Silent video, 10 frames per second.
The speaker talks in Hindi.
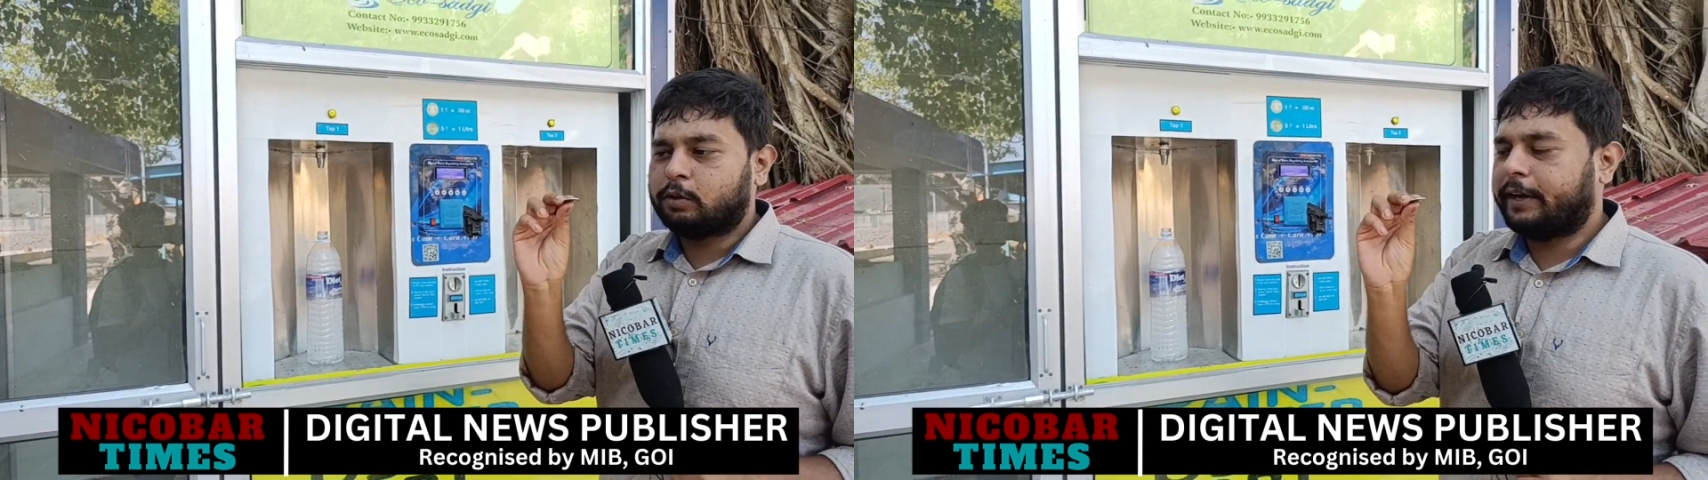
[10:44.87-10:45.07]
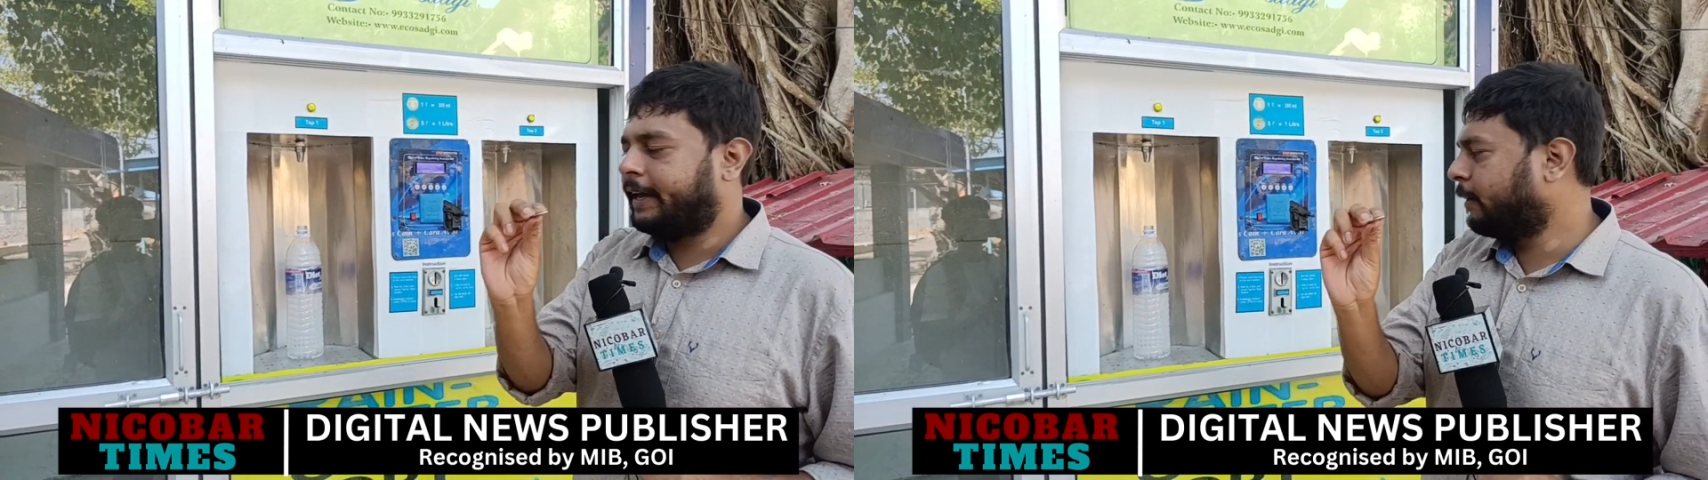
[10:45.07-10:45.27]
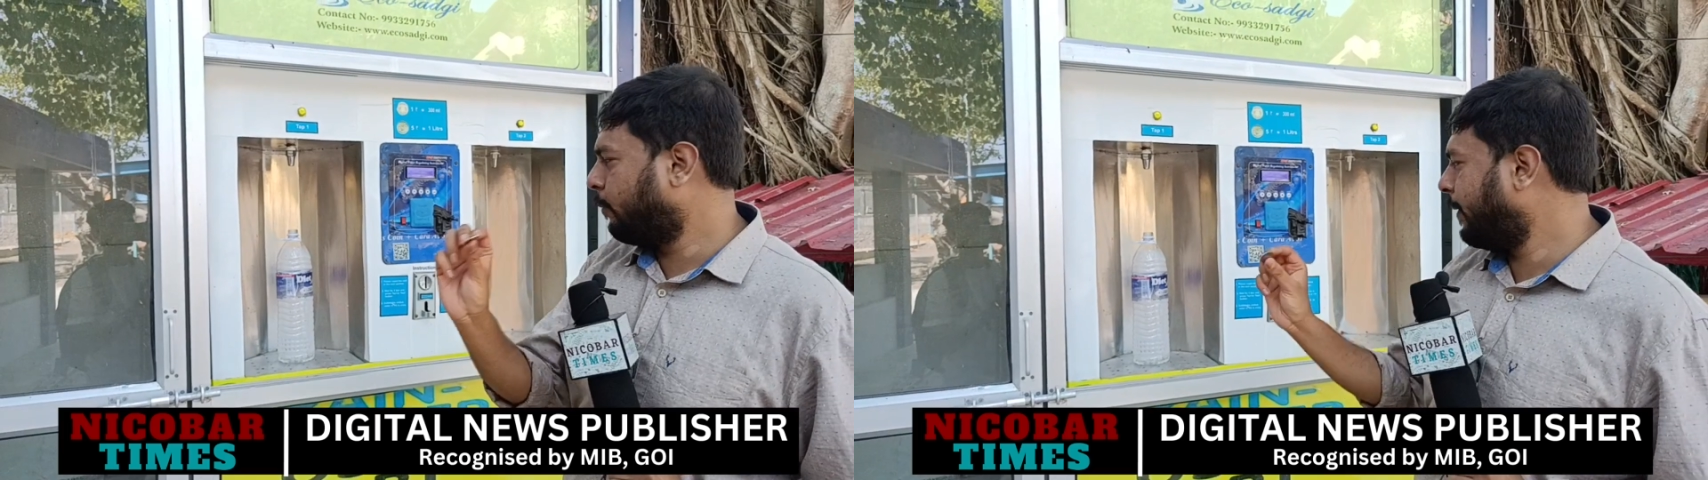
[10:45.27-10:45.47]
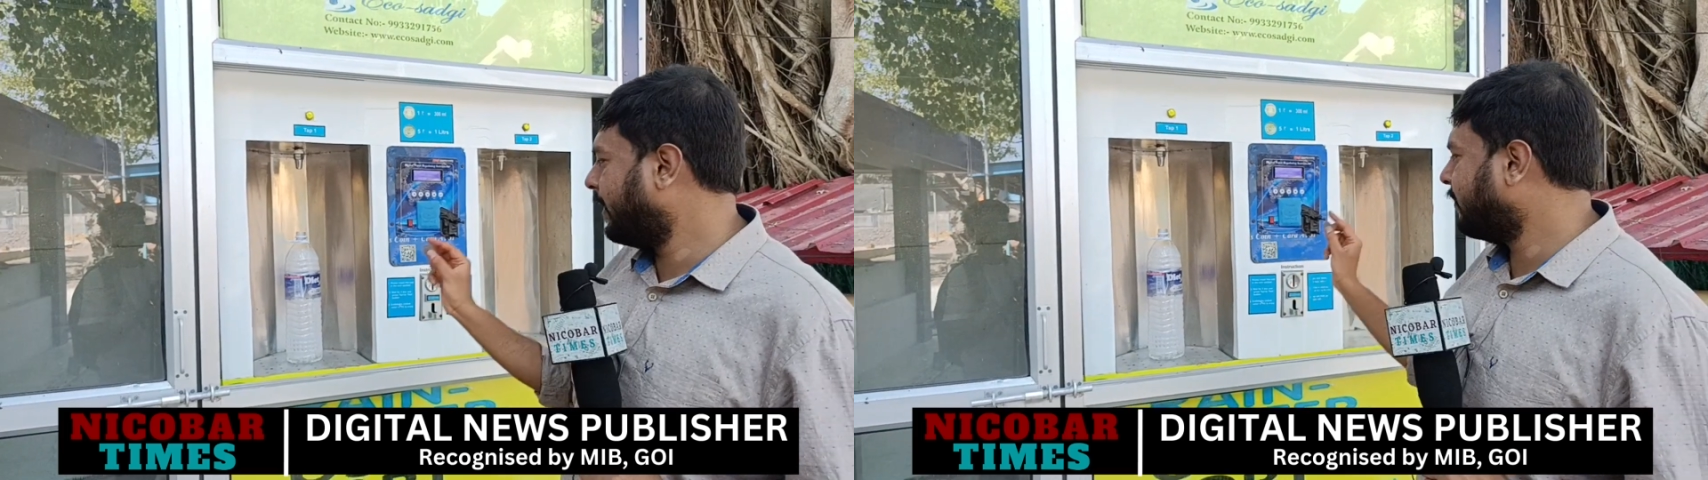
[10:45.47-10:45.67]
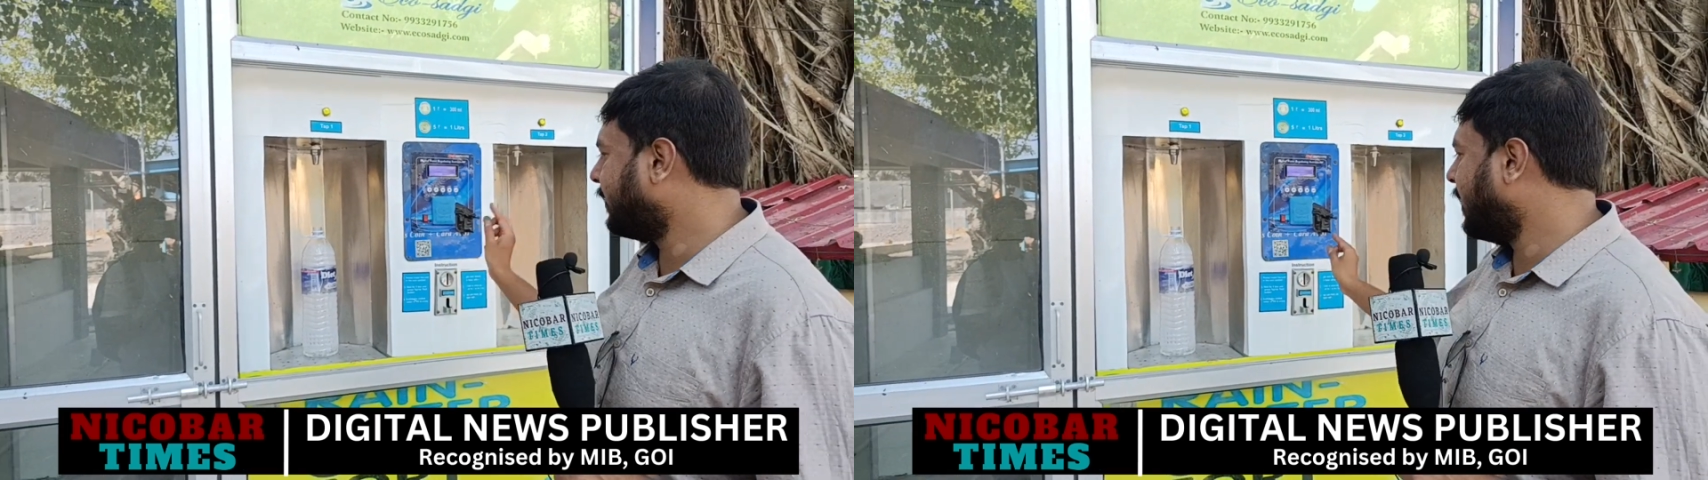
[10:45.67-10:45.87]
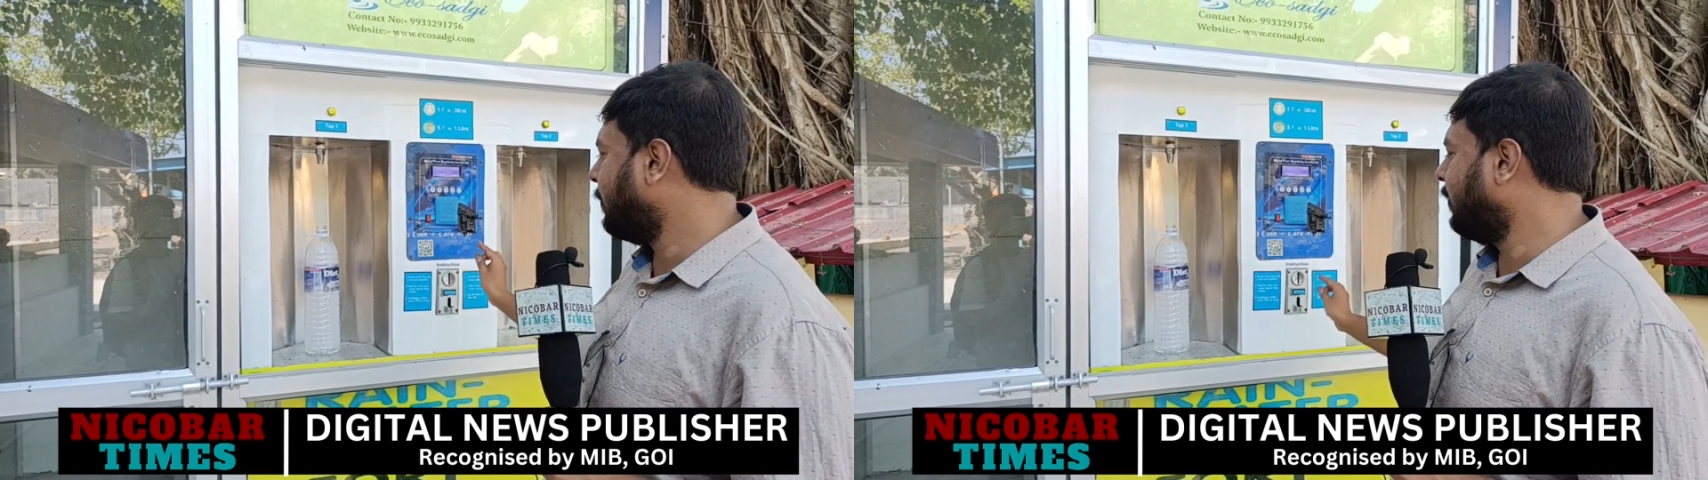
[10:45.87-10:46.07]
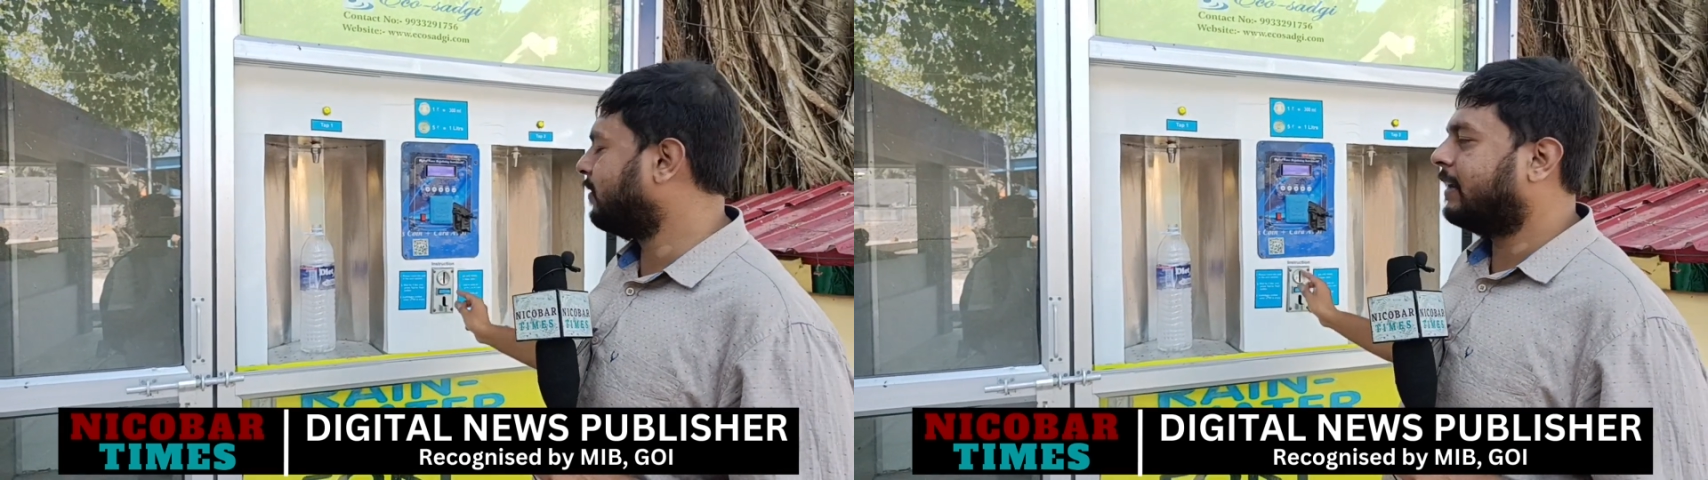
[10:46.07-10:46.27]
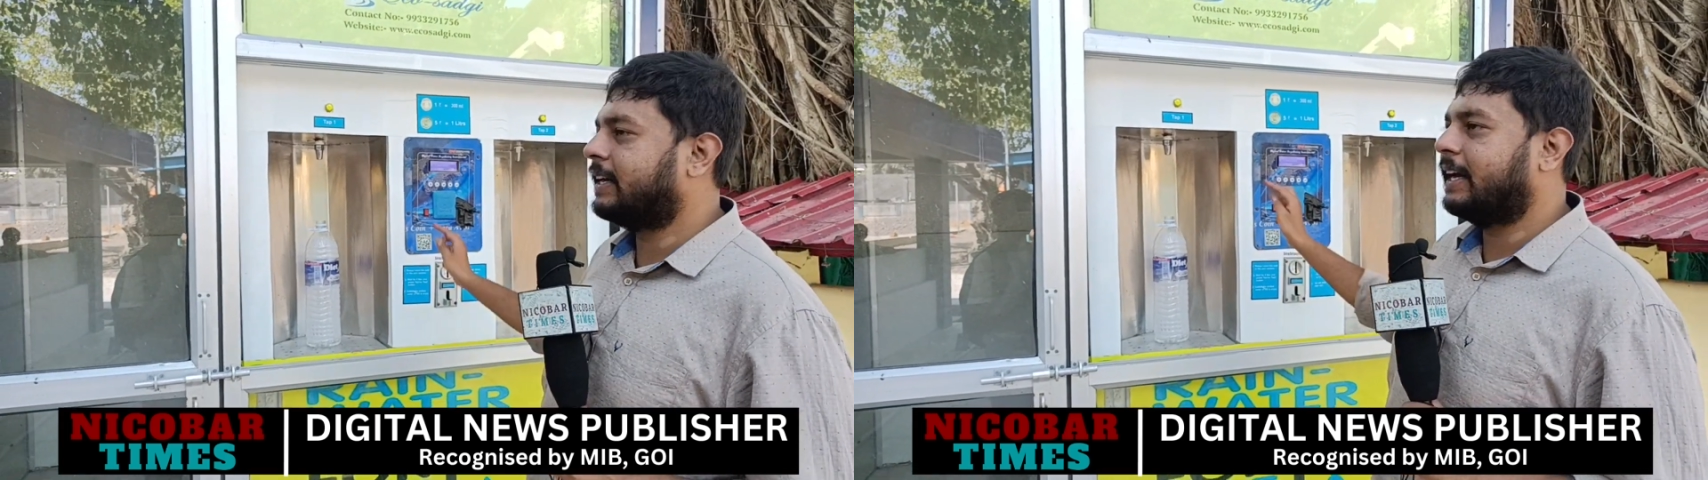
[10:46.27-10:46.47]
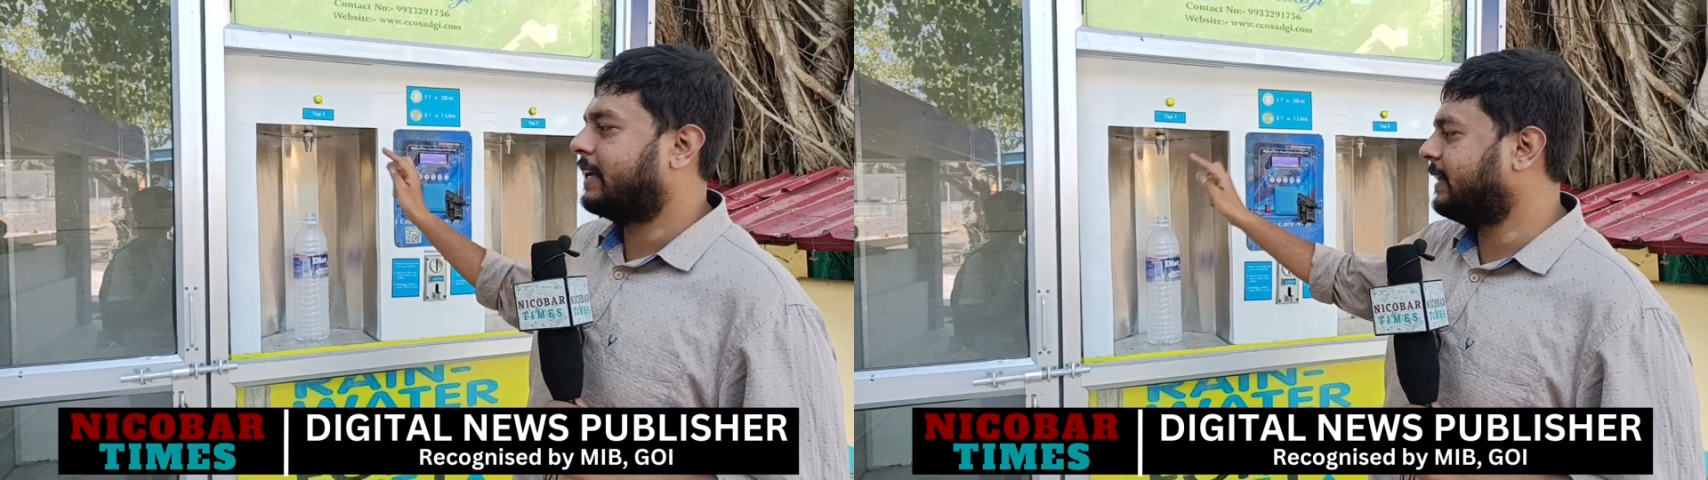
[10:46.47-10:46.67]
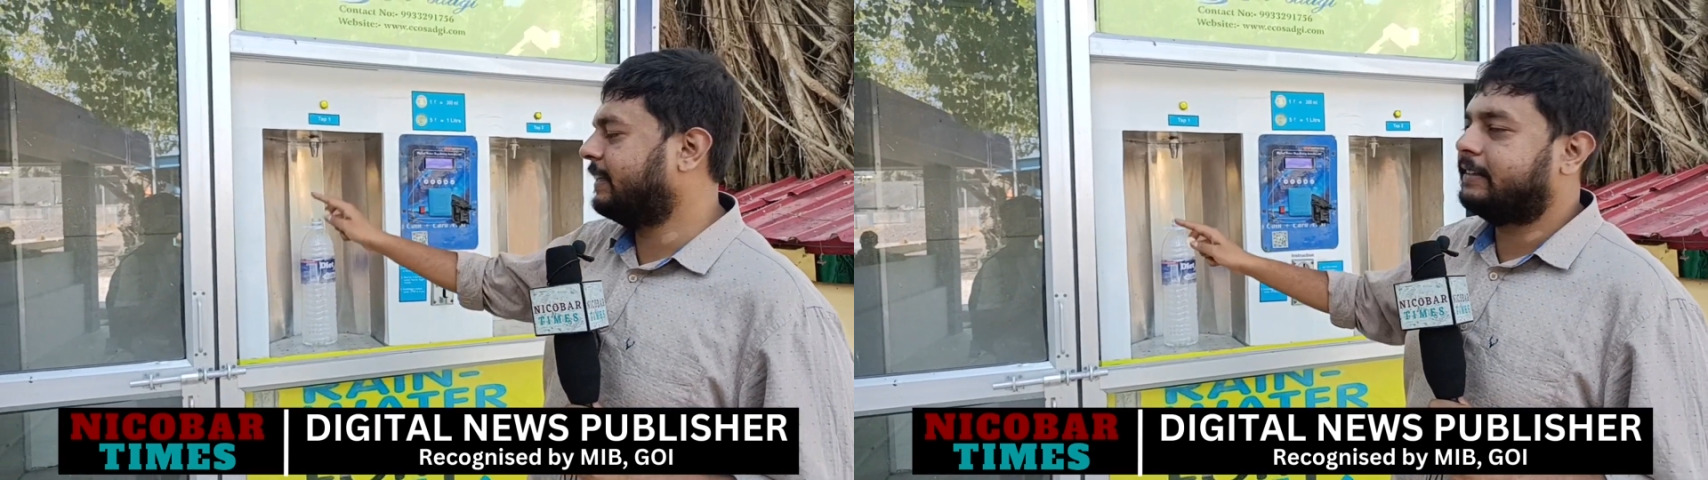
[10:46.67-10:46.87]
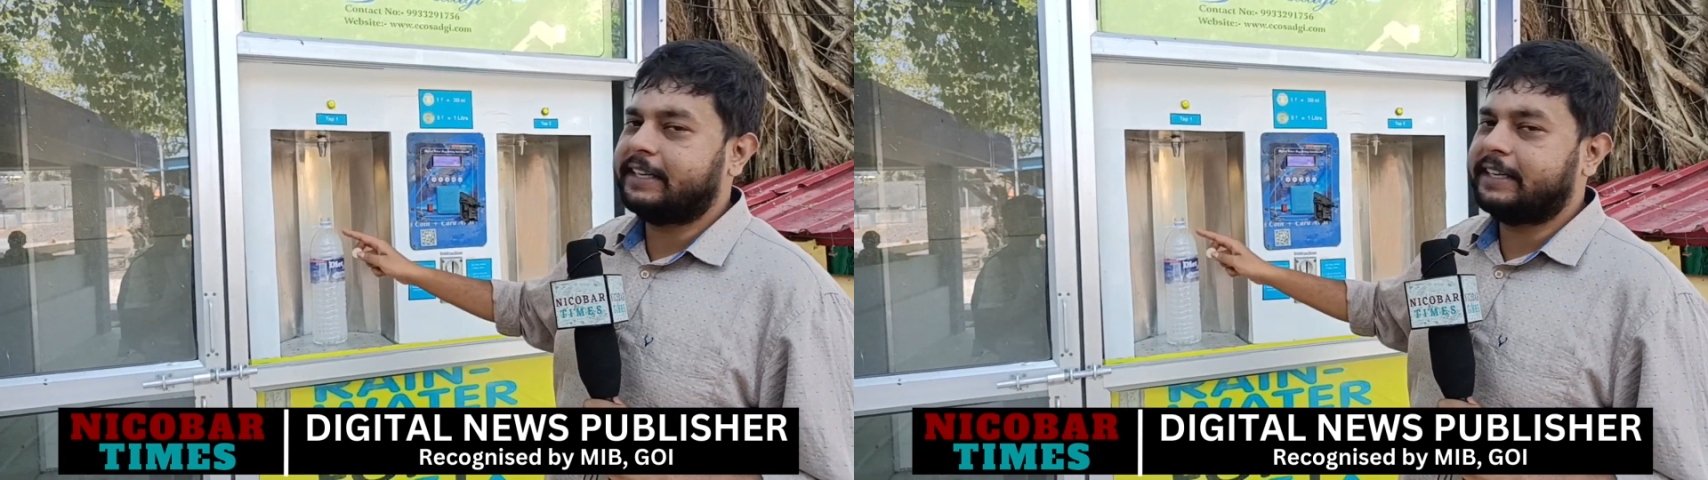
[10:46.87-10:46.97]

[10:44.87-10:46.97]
तो एक रुपये का सिक्का हम इंसर्ट करके